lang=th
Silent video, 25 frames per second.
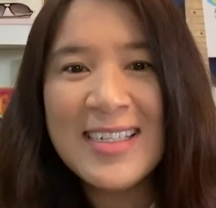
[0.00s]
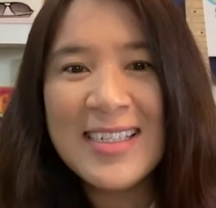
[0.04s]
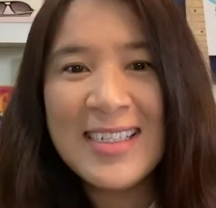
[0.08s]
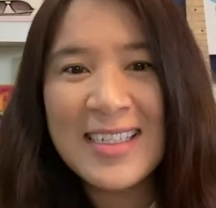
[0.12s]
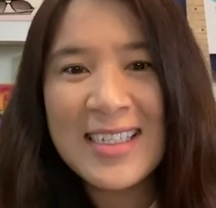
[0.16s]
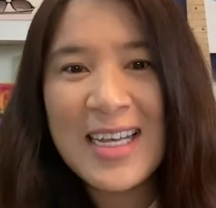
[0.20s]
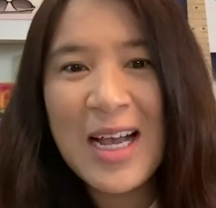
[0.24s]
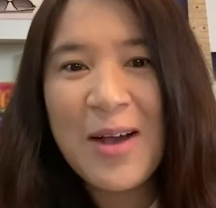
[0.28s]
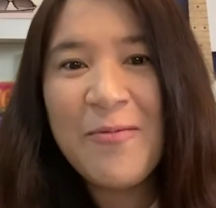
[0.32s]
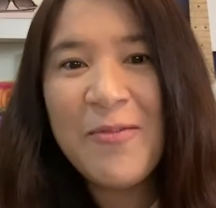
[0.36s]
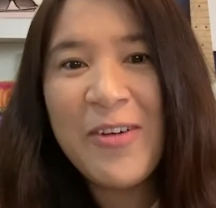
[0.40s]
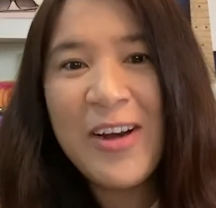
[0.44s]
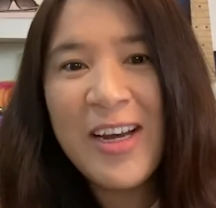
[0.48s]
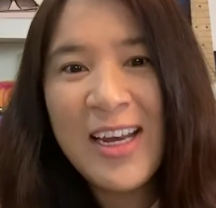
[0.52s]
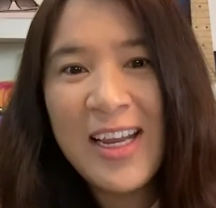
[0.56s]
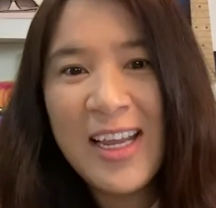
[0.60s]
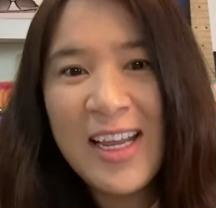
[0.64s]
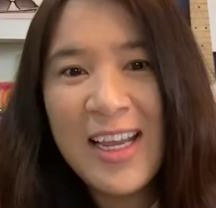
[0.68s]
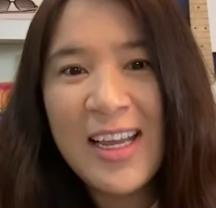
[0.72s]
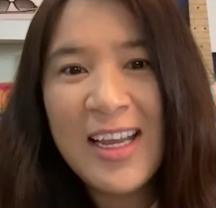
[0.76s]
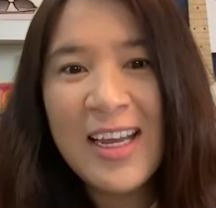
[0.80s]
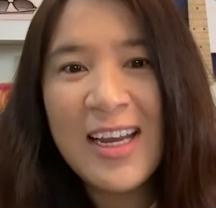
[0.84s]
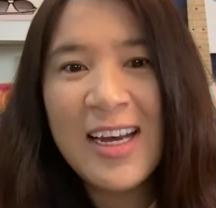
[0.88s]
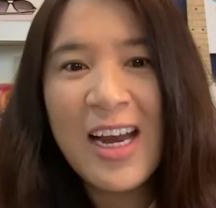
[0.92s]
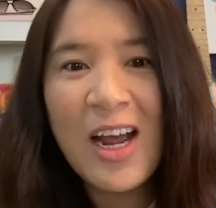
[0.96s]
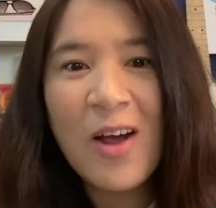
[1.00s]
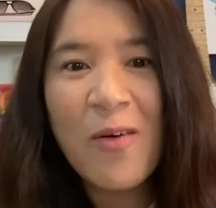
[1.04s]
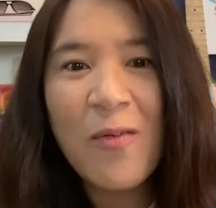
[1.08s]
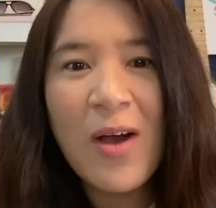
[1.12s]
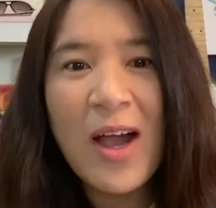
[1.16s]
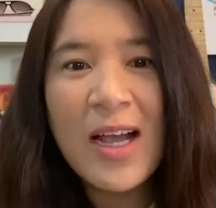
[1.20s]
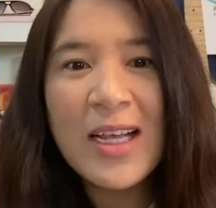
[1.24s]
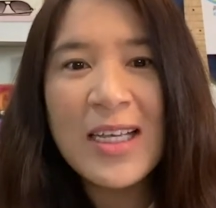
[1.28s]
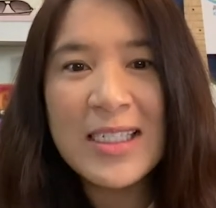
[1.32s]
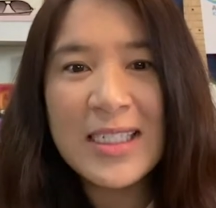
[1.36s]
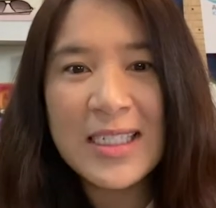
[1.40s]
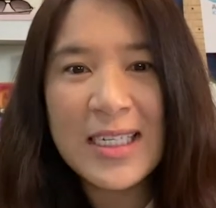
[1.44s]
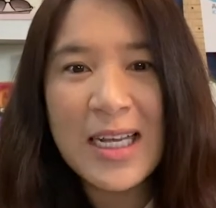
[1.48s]
กิจกรรมวันนี้เรียก
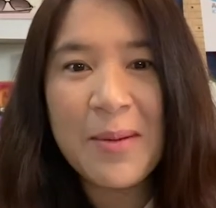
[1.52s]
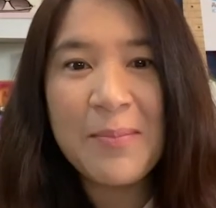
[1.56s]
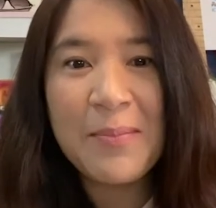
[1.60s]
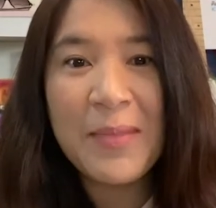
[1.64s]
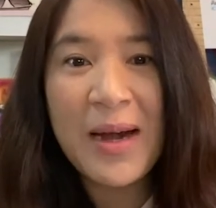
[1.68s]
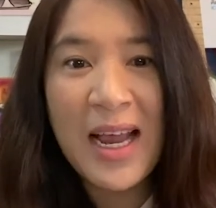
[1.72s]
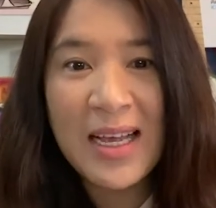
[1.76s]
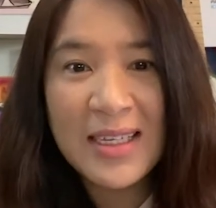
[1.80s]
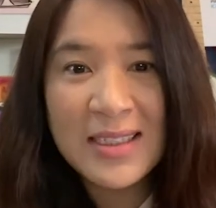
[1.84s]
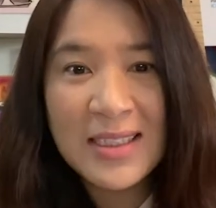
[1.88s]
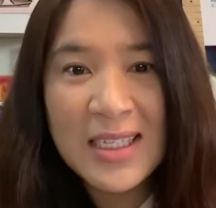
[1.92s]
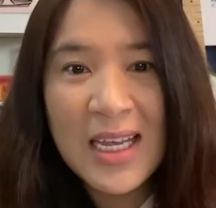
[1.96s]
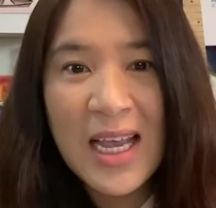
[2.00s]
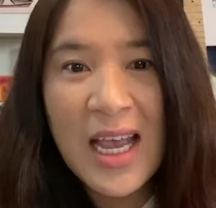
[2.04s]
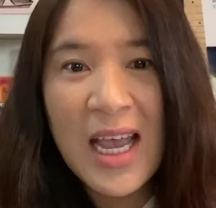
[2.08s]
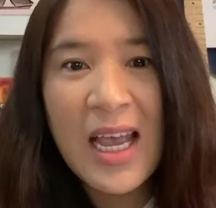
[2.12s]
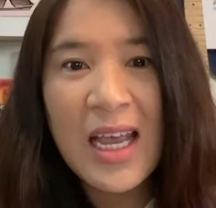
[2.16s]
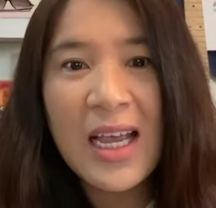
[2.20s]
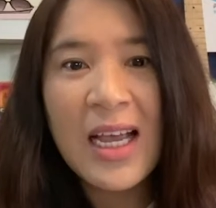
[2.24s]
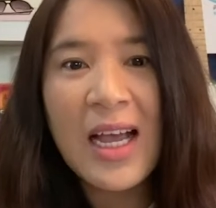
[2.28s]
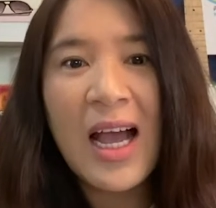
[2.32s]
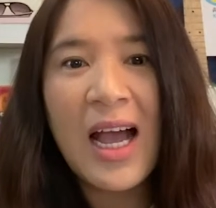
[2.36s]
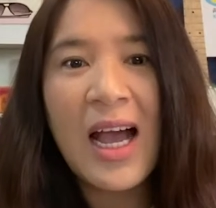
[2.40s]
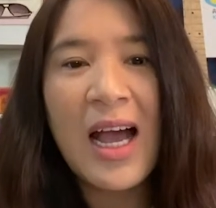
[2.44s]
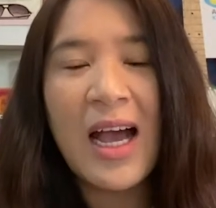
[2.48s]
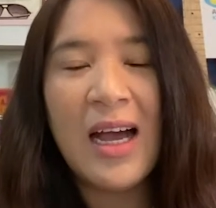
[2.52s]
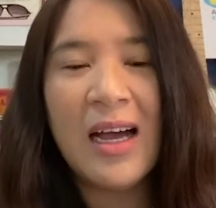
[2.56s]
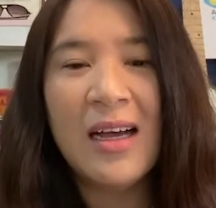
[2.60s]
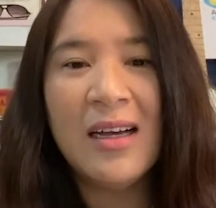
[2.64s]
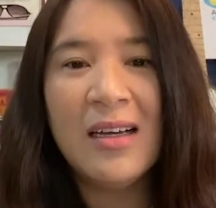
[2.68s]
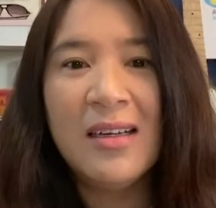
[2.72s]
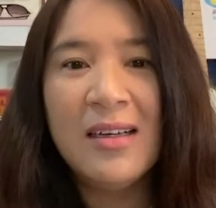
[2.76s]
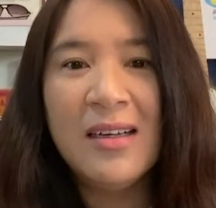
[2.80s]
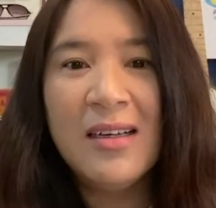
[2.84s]
ว่ากิจกรรมกลางแจ้งค่ะ